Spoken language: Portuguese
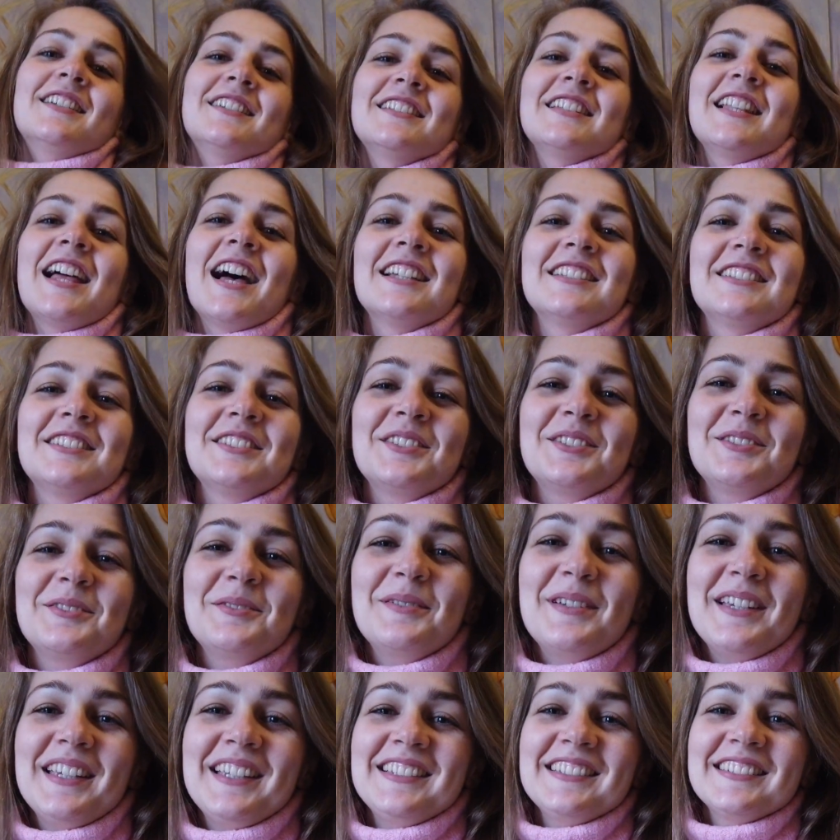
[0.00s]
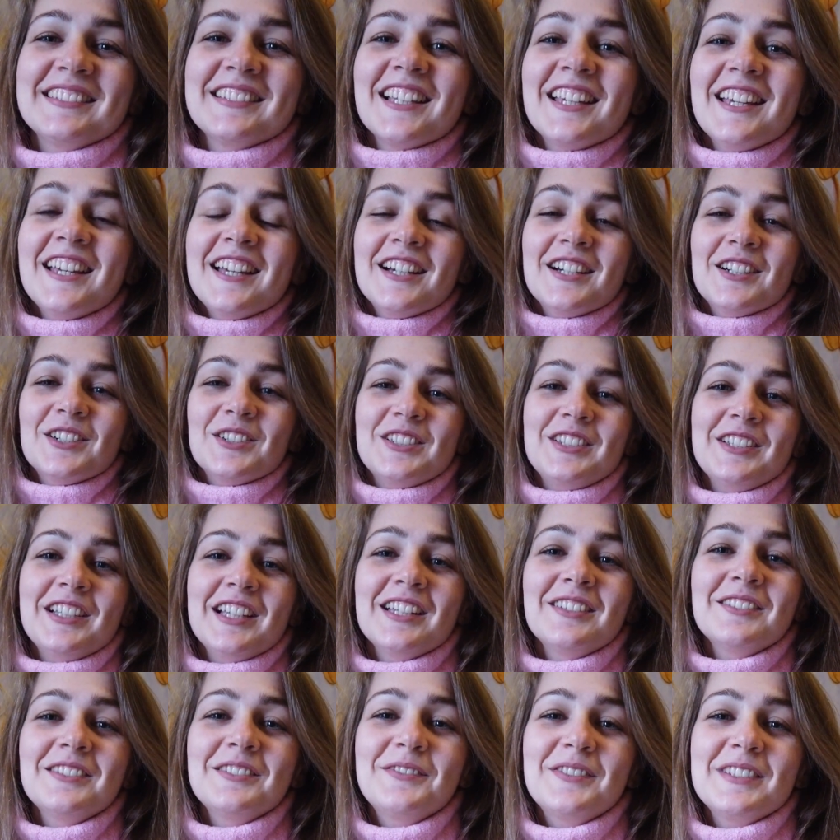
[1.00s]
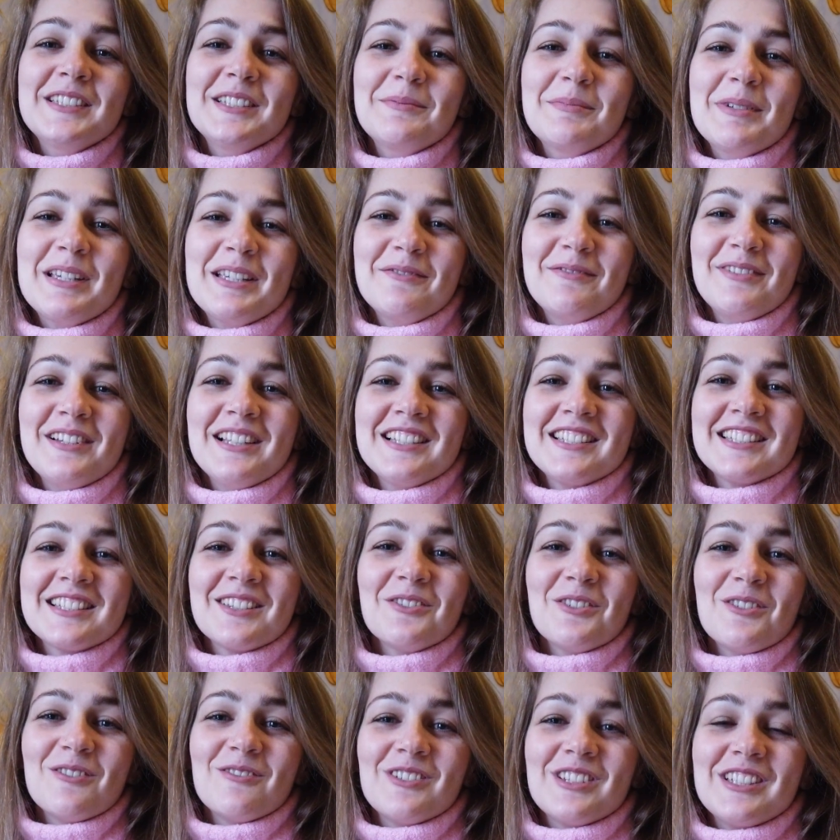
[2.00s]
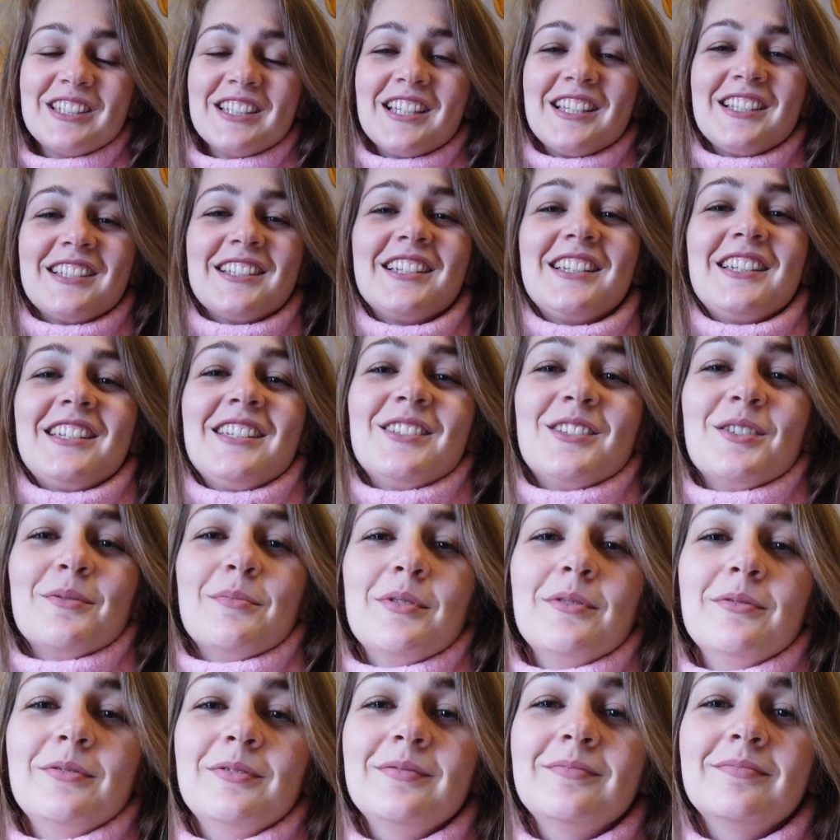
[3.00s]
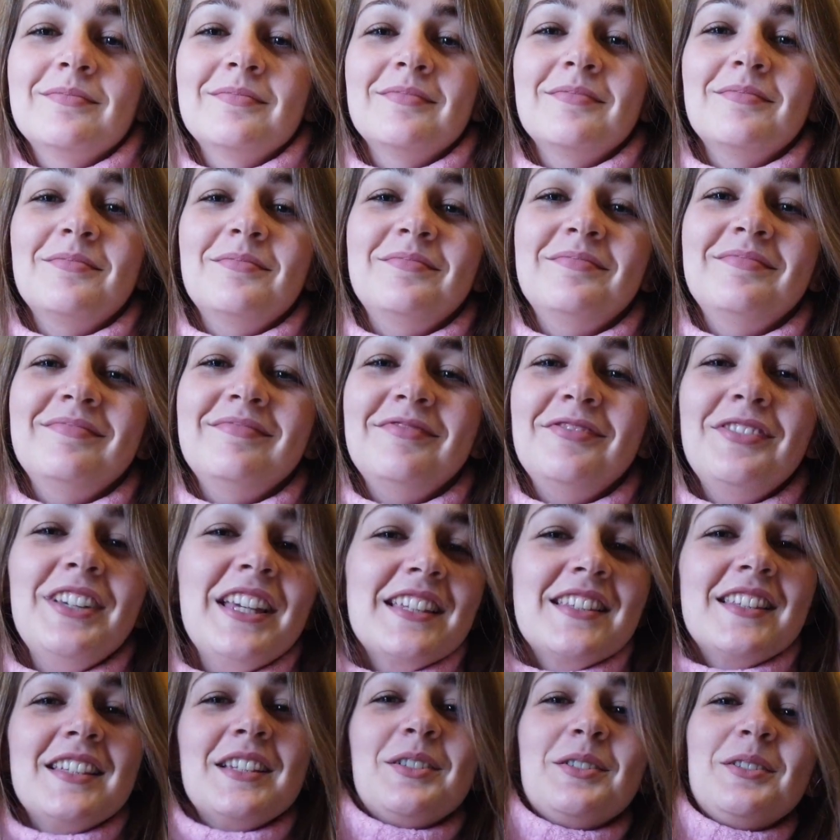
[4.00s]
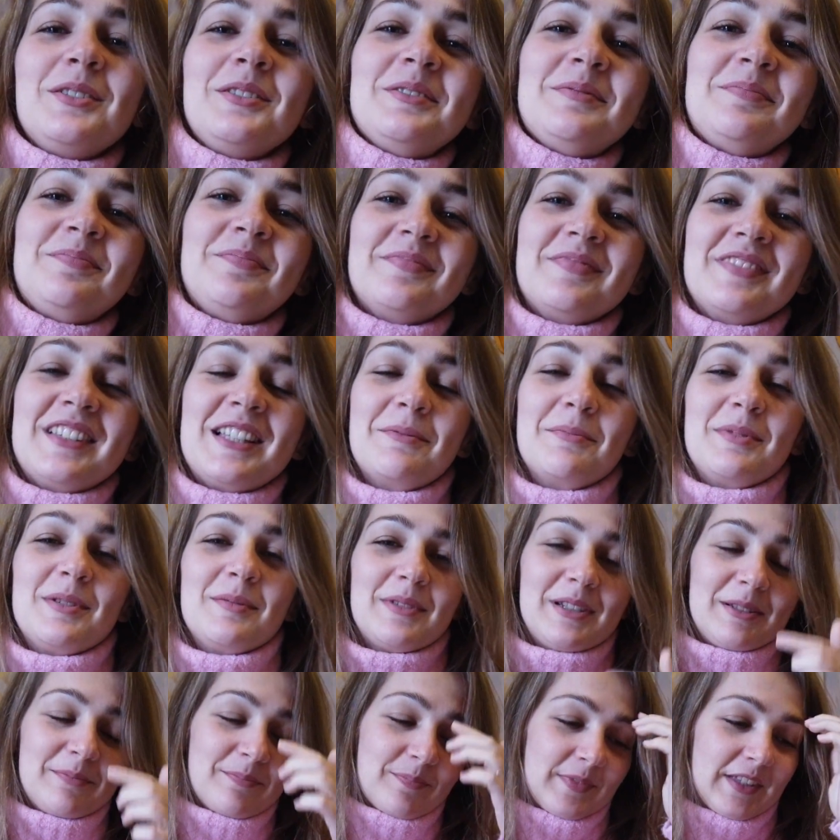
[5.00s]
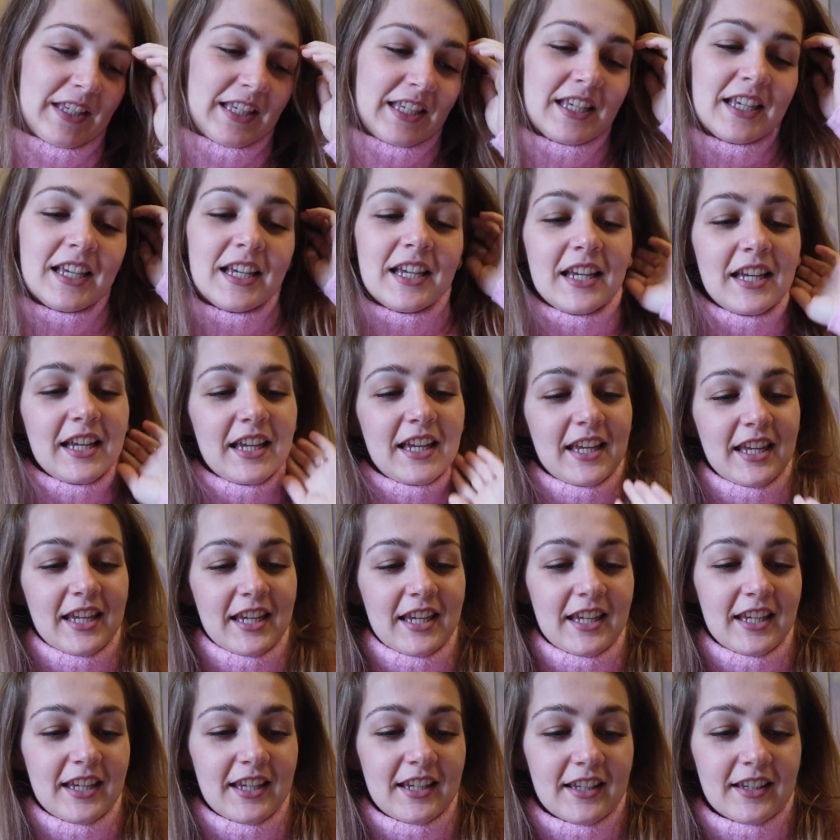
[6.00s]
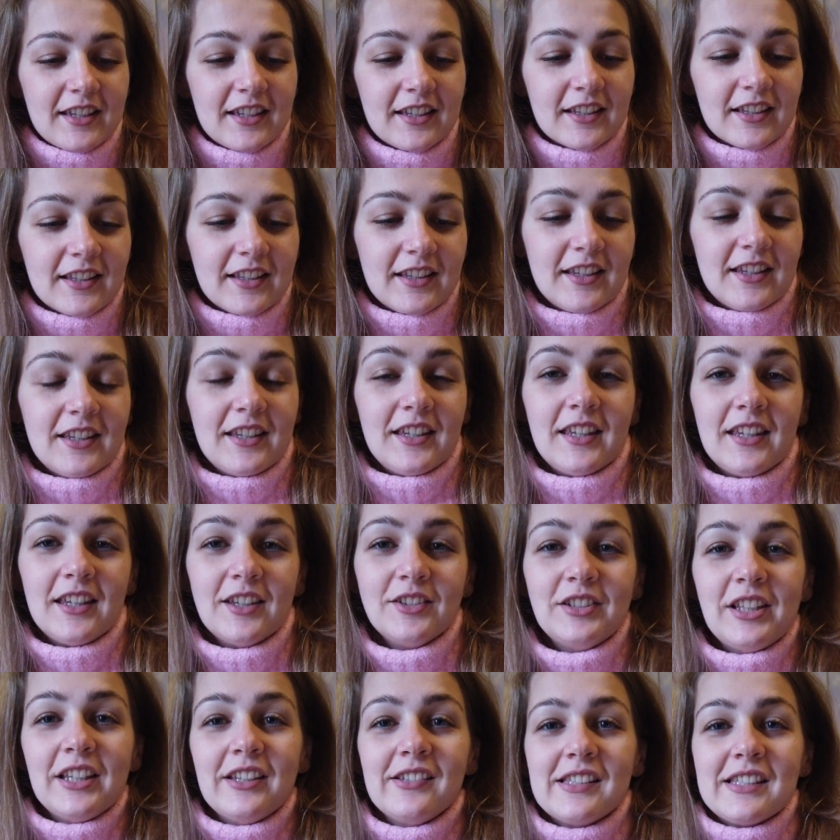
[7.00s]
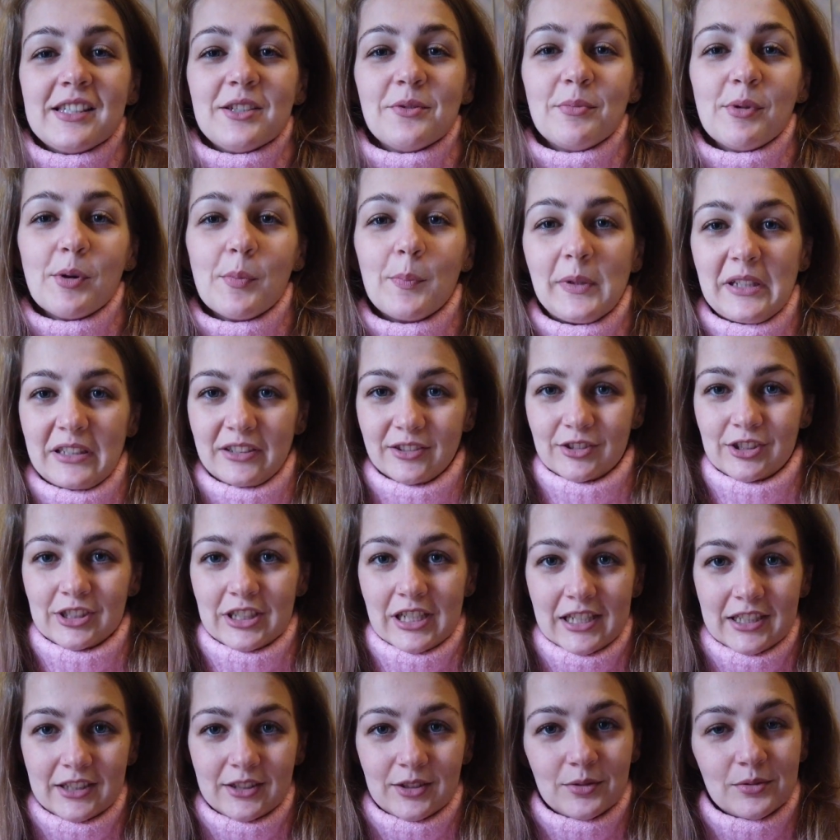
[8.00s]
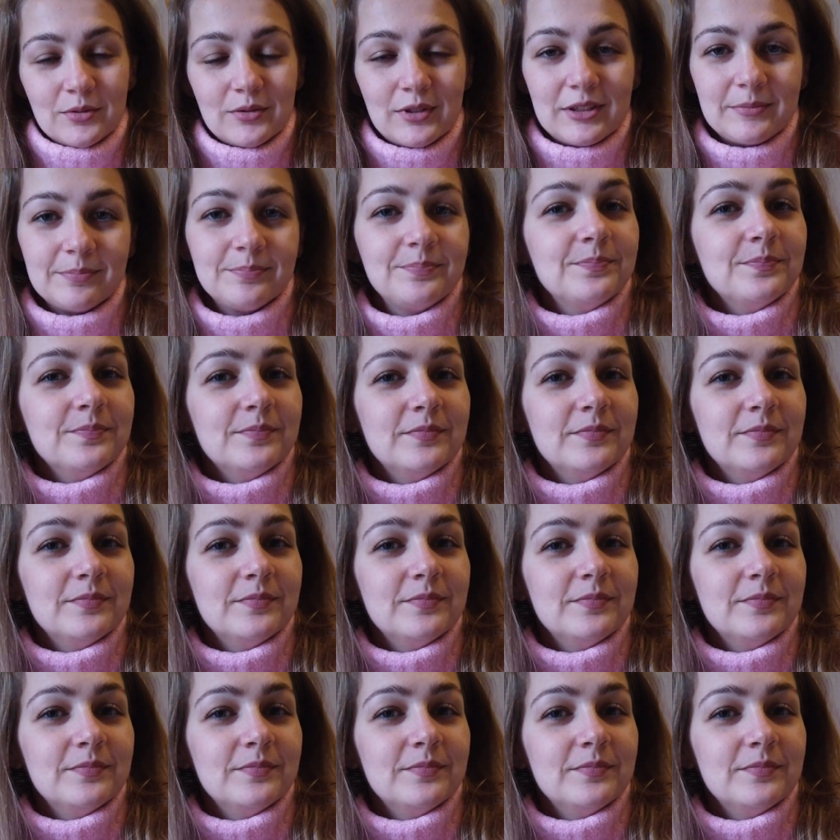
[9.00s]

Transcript: Olá, tudo bem? Hoje eu quero fazer uma reflexão com vocês aqui sobre um, um versículo na Bíblia. É, eu tenho assim o meu plano de leitura